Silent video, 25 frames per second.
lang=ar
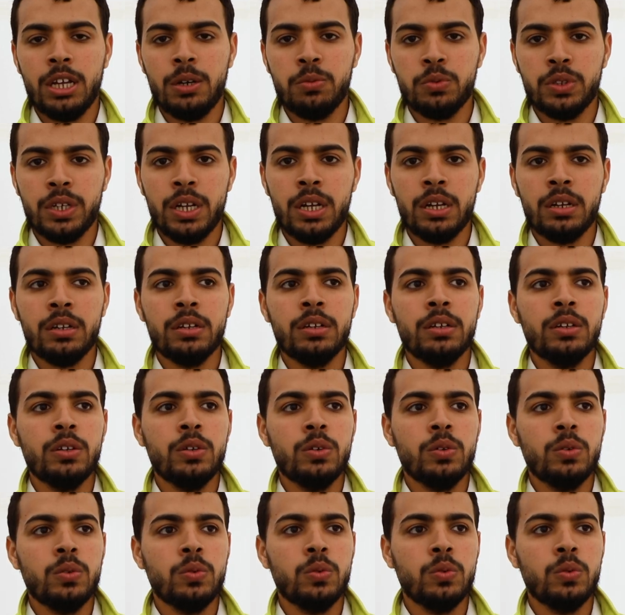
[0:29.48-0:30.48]
الله ودرار
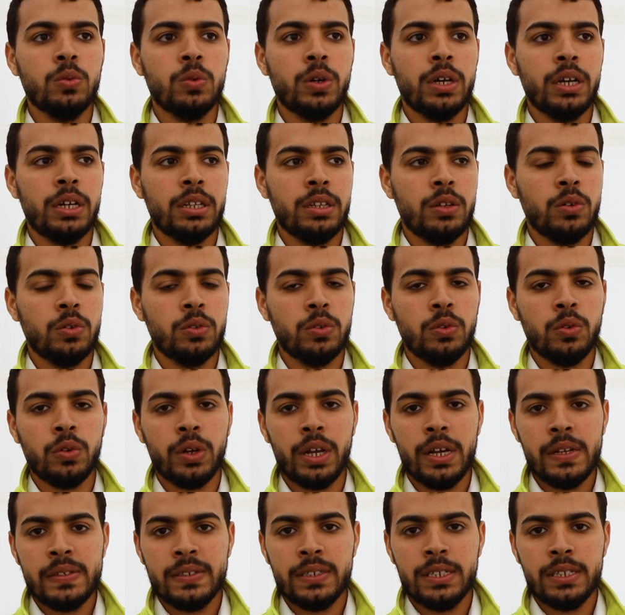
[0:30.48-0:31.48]
وكان
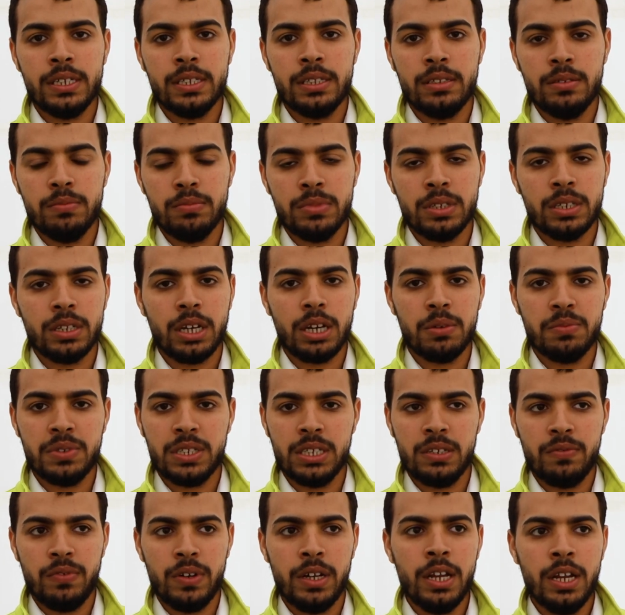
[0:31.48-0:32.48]
الحضور ازيد من
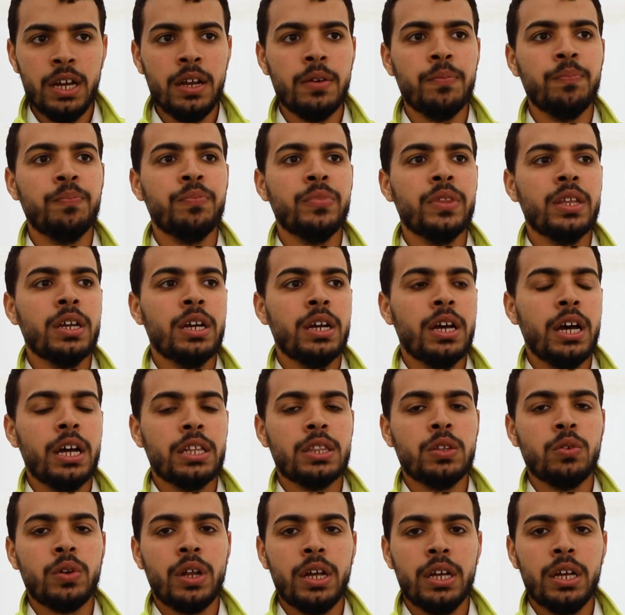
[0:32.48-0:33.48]
50 فلاح
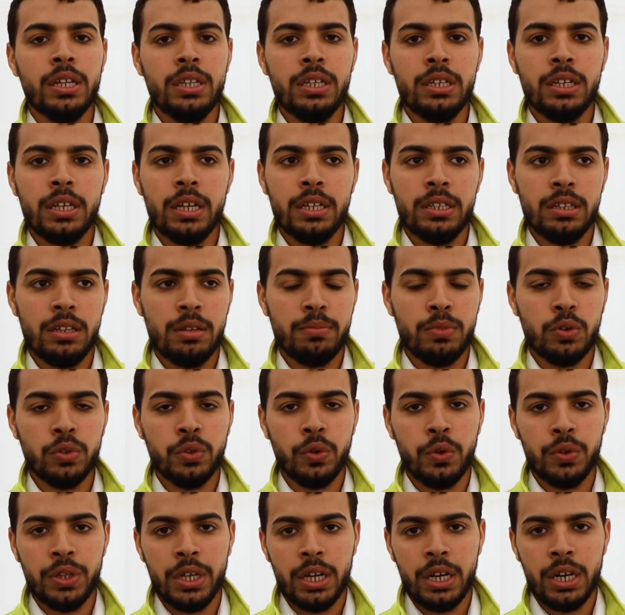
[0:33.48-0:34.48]
الدوره هذه كان
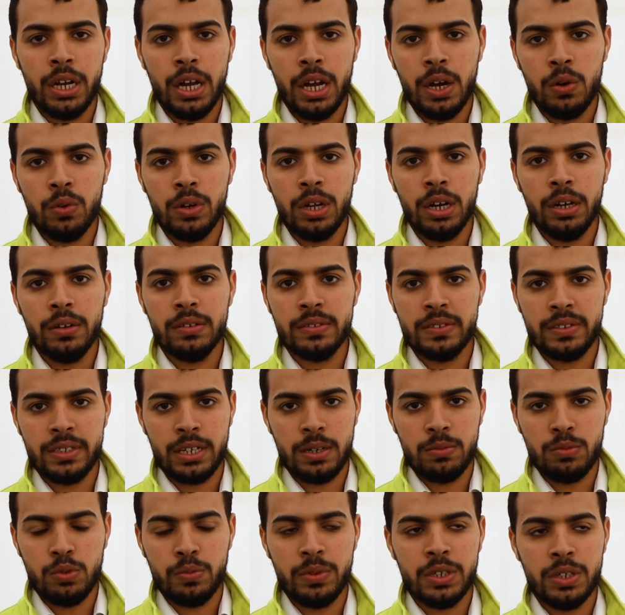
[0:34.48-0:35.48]
الموضوع ديالها حول
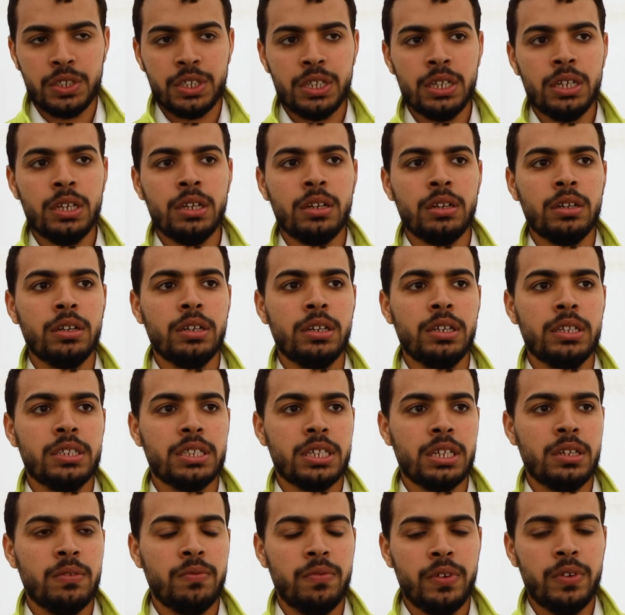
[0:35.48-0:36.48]
الزرع المباشر
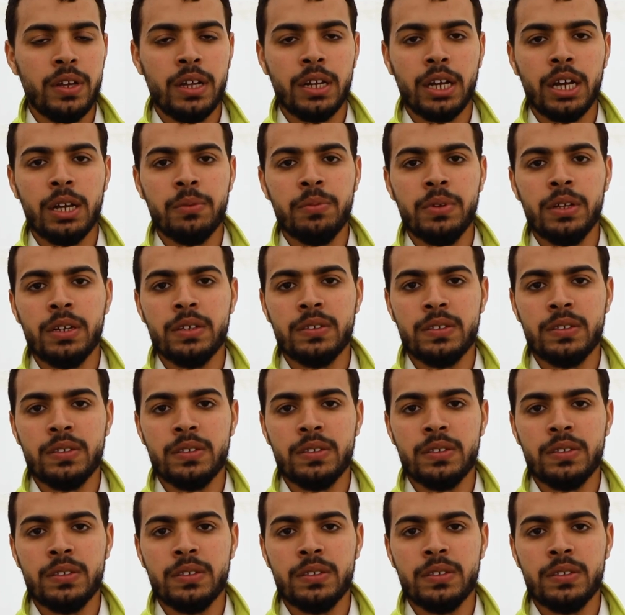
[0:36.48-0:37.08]
نتكلم فيها الخبير